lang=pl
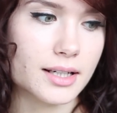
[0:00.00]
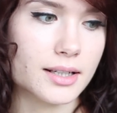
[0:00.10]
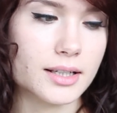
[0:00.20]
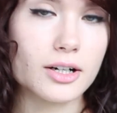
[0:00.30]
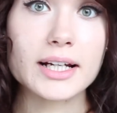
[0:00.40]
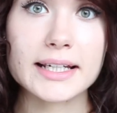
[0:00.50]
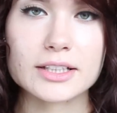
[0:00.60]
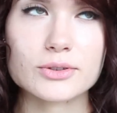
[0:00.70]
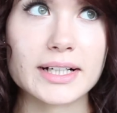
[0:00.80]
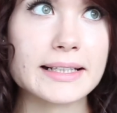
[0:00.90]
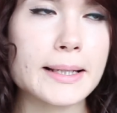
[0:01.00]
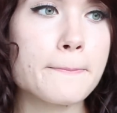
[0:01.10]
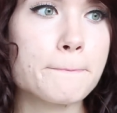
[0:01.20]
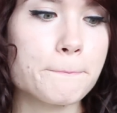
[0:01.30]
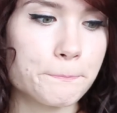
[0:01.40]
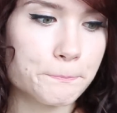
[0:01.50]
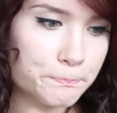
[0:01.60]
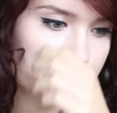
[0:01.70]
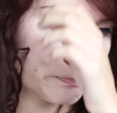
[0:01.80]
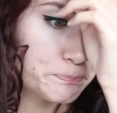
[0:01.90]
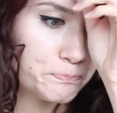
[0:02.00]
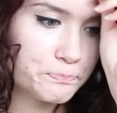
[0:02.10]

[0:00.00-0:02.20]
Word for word: y, y, oleje naturalne. Mm.